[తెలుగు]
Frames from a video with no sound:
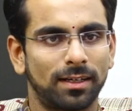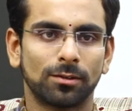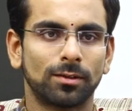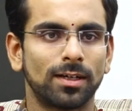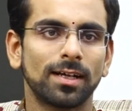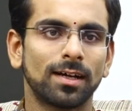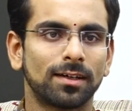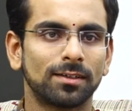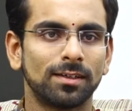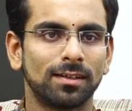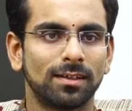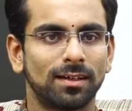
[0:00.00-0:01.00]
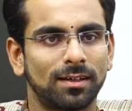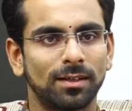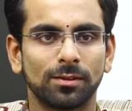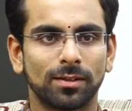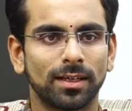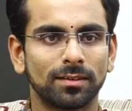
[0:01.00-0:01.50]
ఇక్కడ ఉన్నట్టే అక్కడ అక్కడ
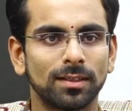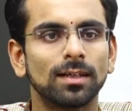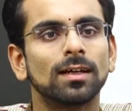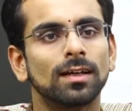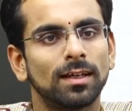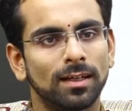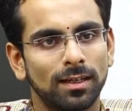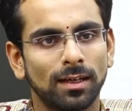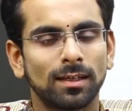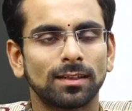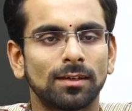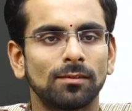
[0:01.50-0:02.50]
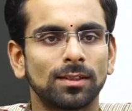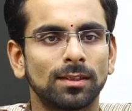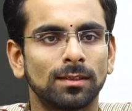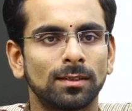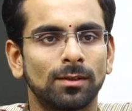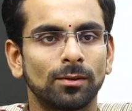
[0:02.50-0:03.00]
ఉన్నాయి ఇంకా తర్వాత
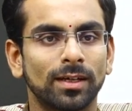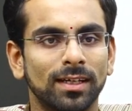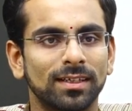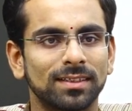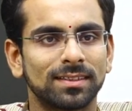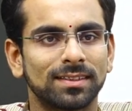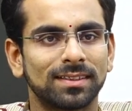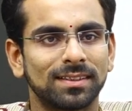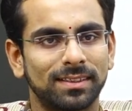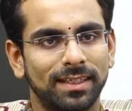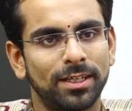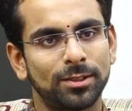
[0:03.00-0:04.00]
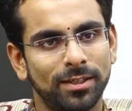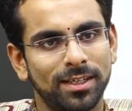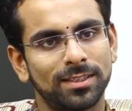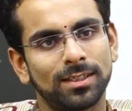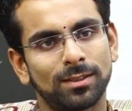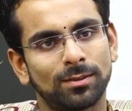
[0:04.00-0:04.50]
ఓకే
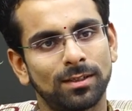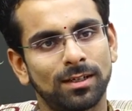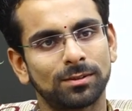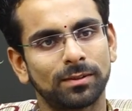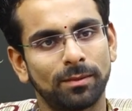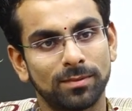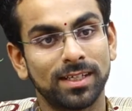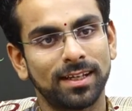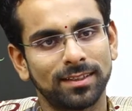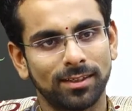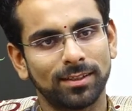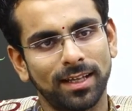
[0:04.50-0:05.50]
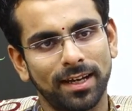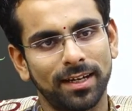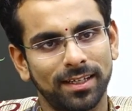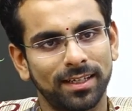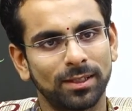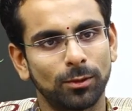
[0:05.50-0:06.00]
ఎడ్యుకేషన్లో నాకు ఎంసెట్ అయిన తర్వాత
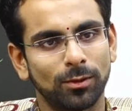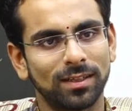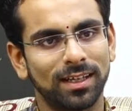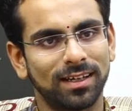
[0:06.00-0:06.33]
ఐఐటి గోల్